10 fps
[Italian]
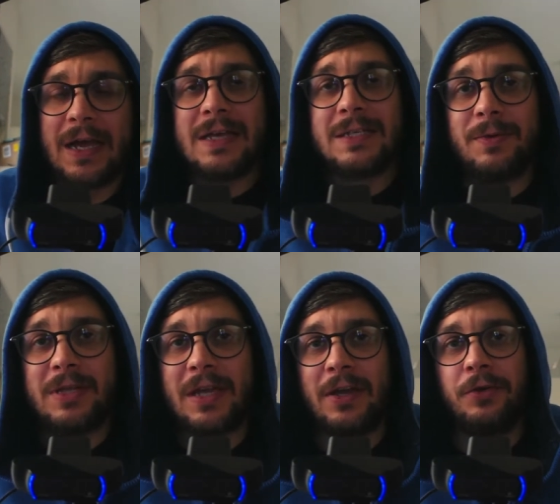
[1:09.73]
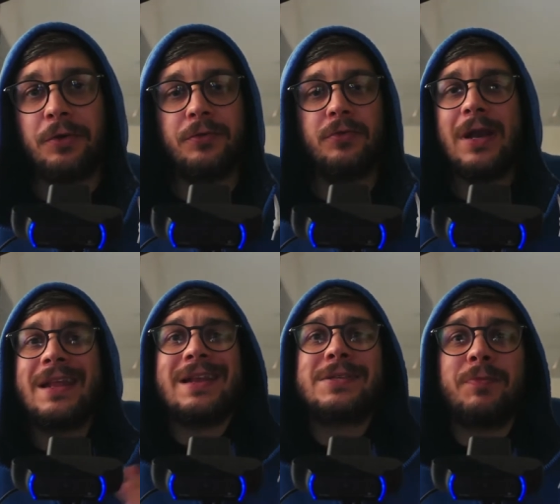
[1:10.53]
Sapete che non, le,
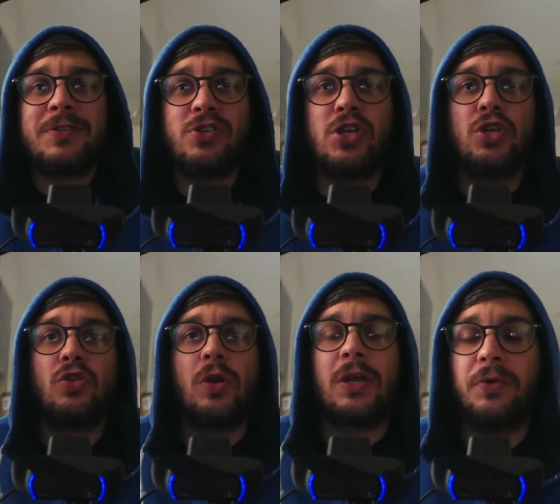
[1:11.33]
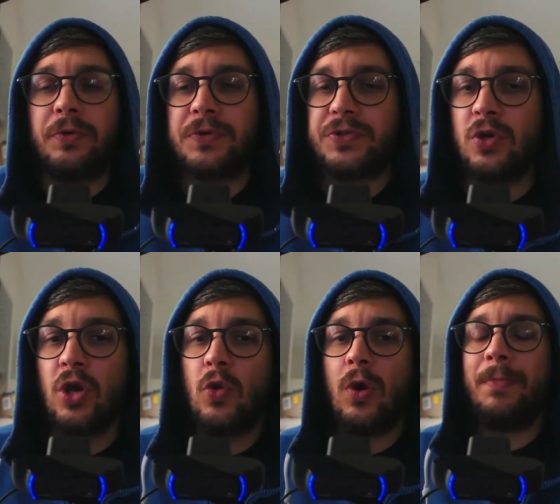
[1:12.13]
le espansioni non le conosco,
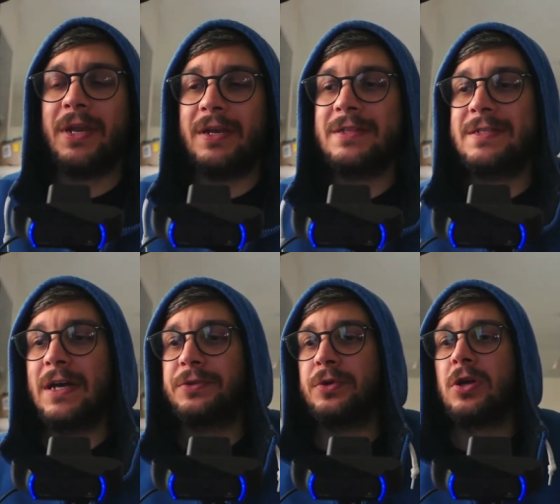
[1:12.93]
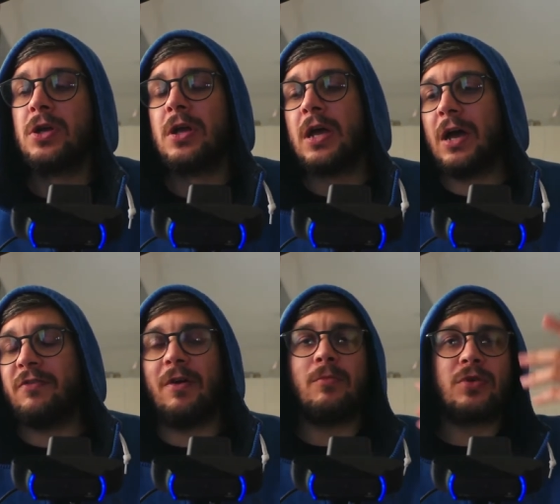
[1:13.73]
ho appena iniziato,
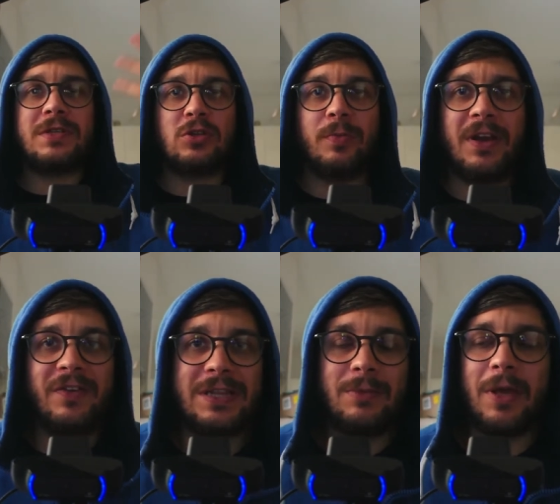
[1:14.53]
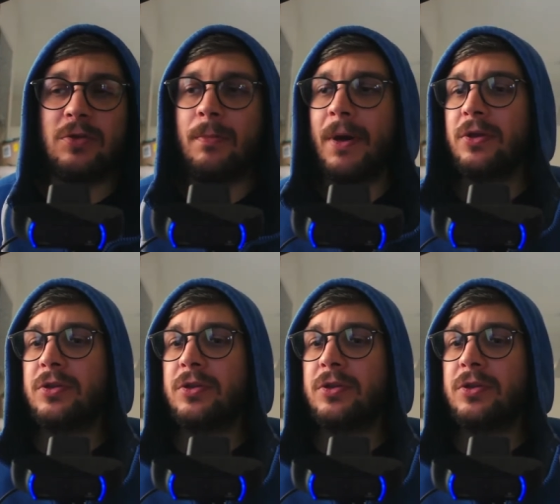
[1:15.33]
avevo unboxato per i fatti miei un paio di